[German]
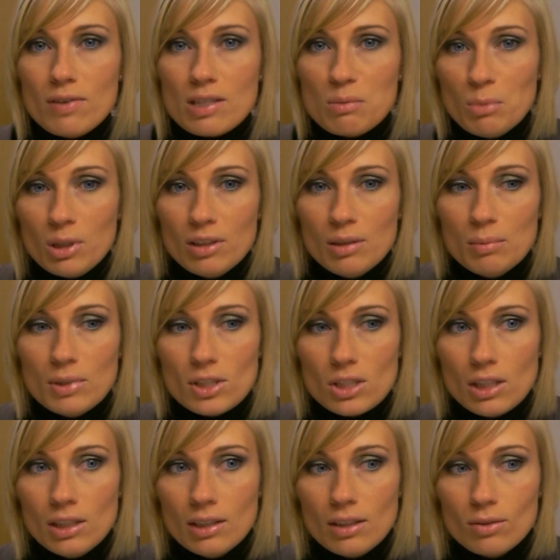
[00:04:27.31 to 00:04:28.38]
was man dem
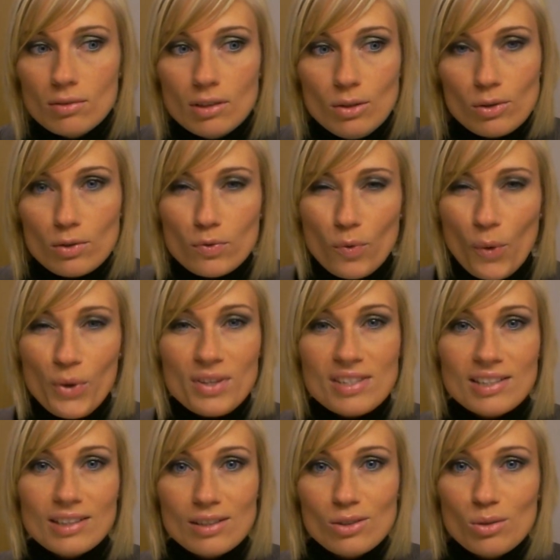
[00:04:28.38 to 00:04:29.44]
geschenkt hat und die Leute freuen
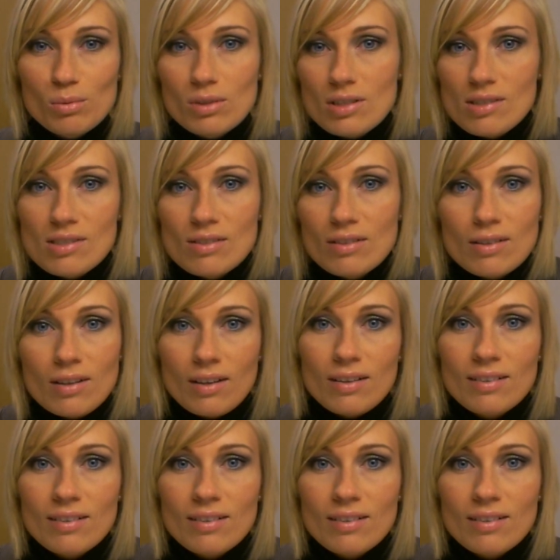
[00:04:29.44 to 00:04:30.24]
sich darüber, ist doch